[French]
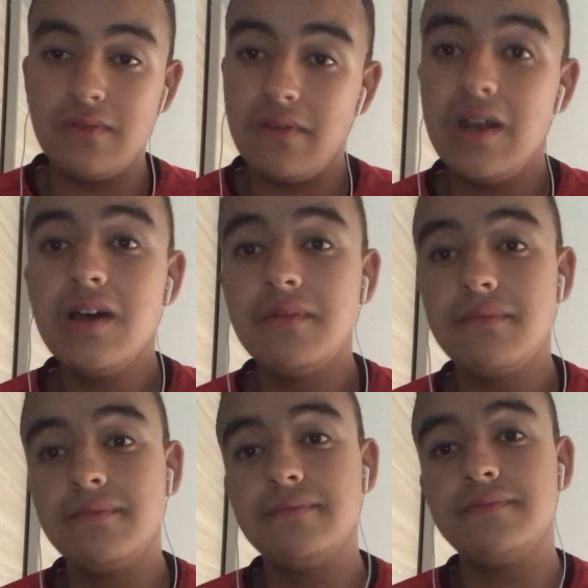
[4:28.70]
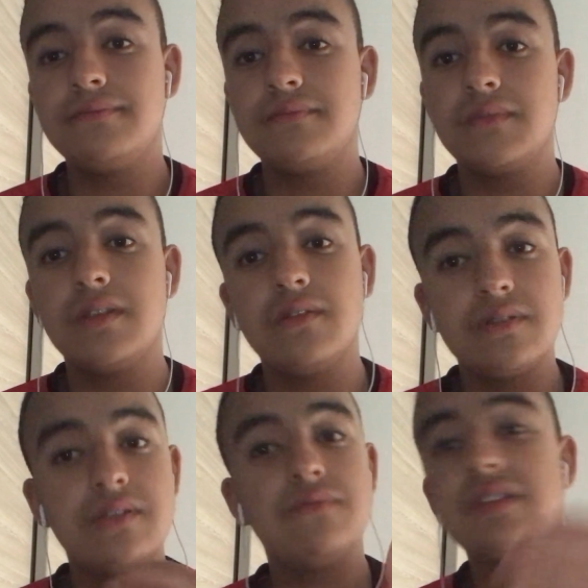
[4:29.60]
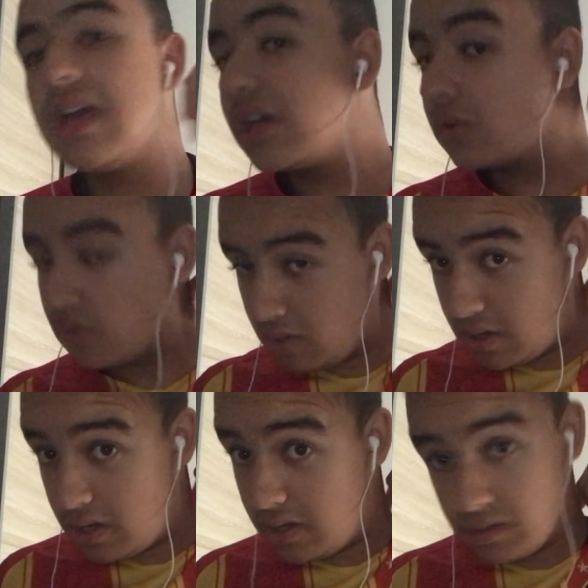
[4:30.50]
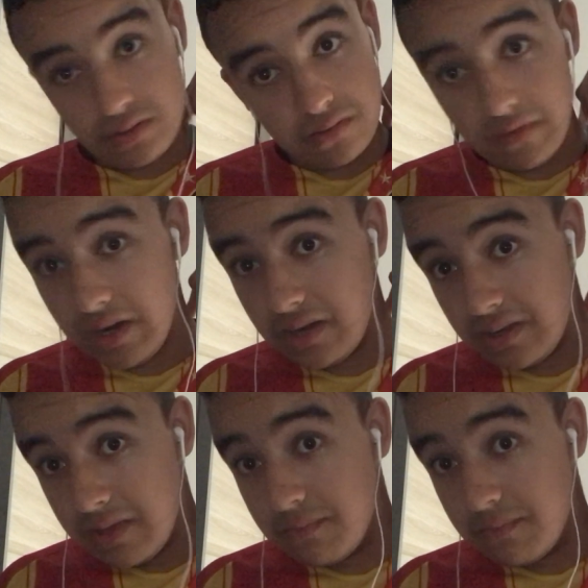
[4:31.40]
Voilà. Vous avez cru, euh, voilà.